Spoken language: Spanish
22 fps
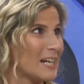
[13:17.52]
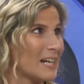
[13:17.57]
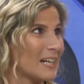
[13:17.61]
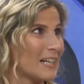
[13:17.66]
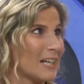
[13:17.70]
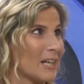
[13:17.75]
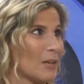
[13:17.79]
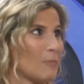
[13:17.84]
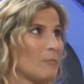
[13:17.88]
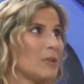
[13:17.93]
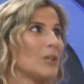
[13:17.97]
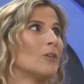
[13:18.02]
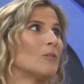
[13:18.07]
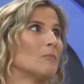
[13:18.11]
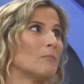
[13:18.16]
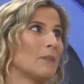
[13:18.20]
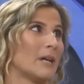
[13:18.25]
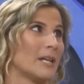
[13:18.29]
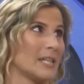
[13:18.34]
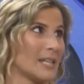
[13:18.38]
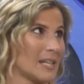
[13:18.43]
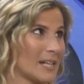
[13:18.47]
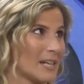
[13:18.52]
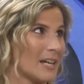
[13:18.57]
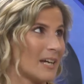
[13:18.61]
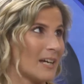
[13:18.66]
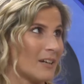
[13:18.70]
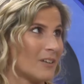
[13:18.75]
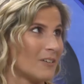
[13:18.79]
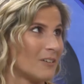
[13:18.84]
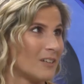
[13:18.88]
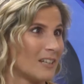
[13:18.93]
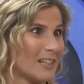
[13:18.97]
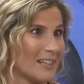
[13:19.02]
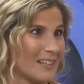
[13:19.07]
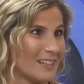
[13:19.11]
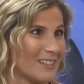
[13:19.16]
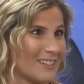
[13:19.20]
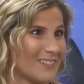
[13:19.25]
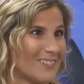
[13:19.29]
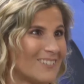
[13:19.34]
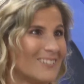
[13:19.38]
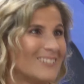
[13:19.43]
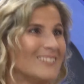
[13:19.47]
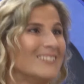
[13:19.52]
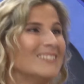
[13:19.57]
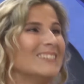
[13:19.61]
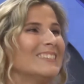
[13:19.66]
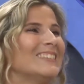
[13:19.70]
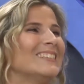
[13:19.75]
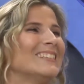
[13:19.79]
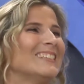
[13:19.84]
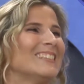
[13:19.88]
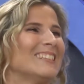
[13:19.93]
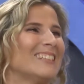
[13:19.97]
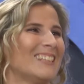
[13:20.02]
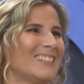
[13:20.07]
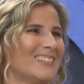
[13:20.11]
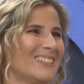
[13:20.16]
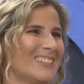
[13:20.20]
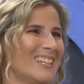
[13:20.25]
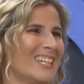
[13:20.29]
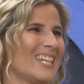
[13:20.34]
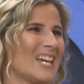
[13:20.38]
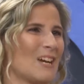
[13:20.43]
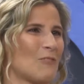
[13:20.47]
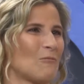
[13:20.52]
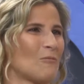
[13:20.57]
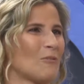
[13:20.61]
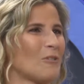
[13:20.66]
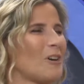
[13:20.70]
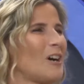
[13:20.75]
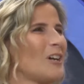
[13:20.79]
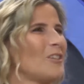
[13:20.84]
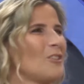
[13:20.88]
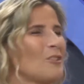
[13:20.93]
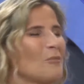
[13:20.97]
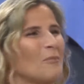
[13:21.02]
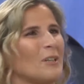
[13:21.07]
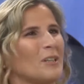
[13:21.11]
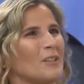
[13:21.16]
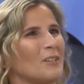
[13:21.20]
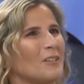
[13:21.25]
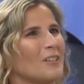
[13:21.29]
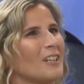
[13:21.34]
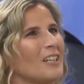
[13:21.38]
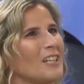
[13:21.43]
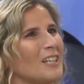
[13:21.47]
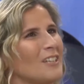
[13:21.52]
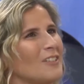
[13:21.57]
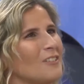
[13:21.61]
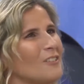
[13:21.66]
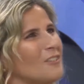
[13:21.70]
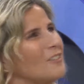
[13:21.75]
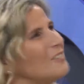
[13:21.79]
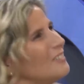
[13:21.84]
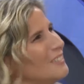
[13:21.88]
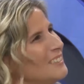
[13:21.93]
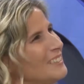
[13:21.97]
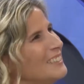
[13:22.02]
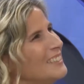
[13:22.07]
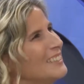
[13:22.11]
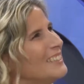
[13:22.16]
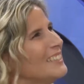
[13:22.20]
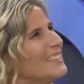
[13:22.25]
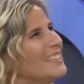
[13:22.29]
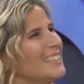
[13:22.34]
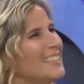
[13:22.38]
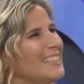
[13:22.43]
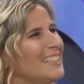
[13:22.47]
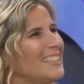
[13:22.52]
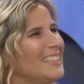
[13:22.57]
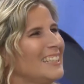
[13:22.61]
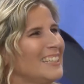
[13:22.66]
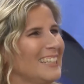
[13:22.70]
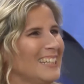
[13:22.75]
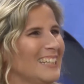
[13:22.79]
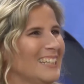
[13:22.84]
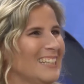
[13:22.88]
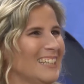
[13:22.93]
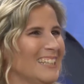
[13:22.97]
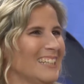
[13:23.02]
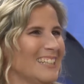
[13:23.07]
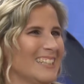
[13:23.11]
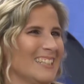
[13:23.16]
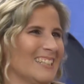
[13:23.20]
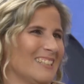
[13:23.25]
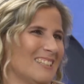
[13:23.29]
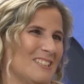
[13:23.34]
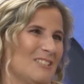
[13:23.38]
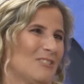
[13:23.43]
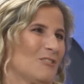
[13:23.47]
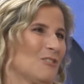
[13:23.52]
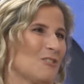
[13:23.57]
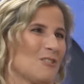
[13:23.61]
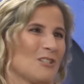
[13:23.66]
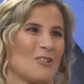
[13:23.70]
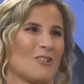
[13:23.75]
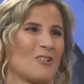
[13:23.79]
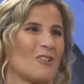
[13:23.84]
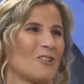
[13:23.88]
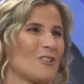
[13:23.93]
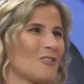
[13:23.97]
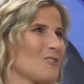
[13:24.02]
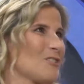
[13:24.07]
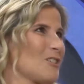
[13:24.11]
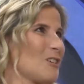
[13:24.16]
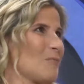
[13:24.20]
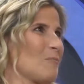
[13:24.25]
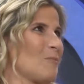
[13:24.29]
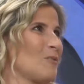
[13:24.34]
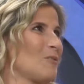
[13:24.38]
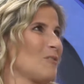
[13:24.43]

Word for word: que es mi compañera de colegio. Ella es unos años menor que yo. Y entonces nos conocemos